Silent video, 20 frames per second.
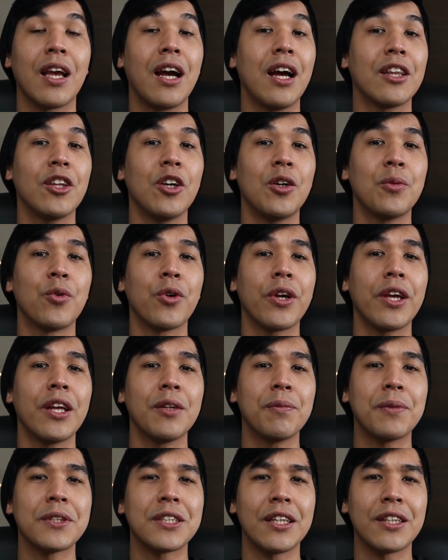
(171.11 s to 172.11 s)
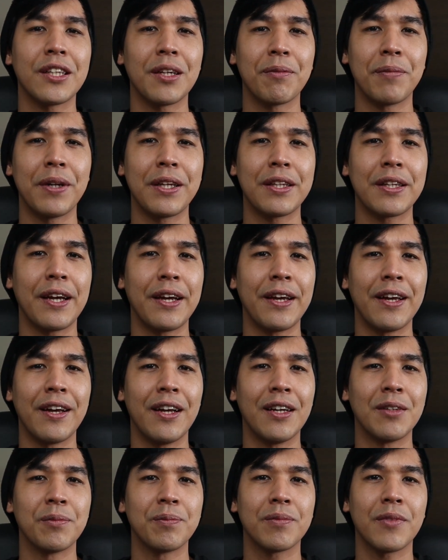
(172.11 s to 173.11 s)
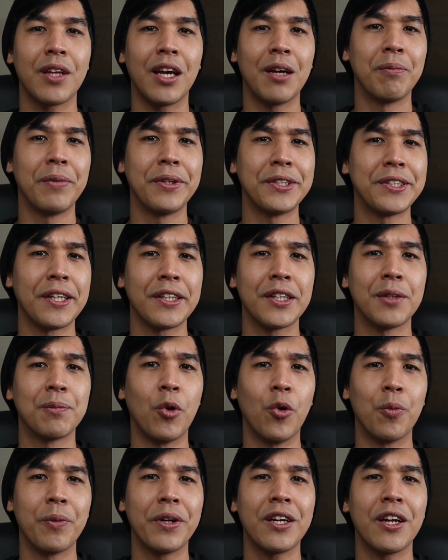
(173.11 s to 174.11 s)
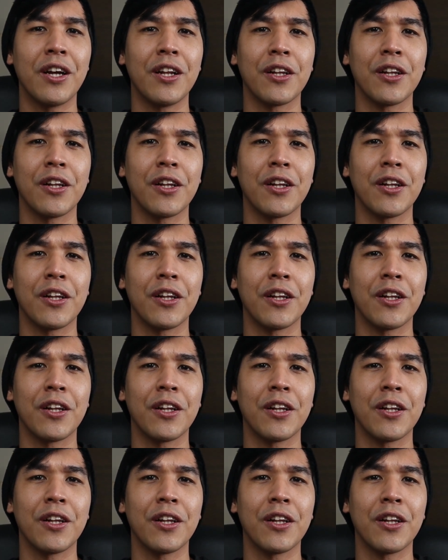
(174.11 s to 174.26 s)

atau mungkin pesan template kayak I'm busy at the moment,